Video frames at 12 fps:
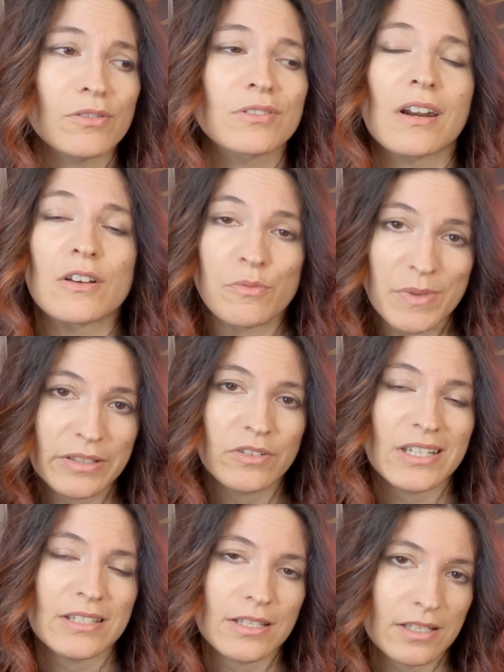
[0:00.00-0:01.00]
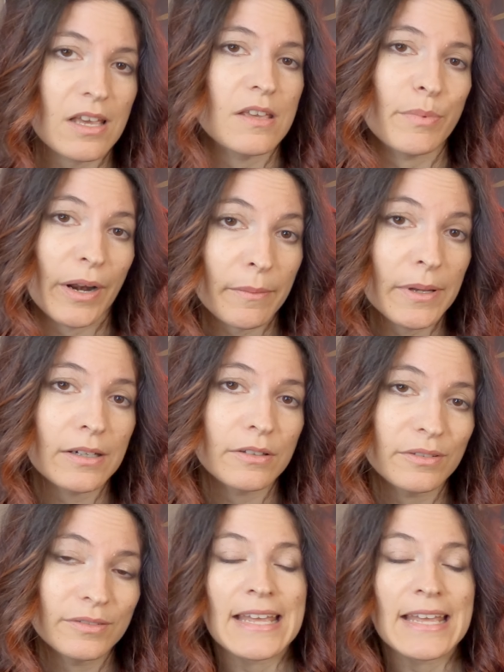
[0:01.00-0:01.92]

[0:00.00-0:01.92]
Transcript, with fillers: os recomiendo que estéis ahí para verlo.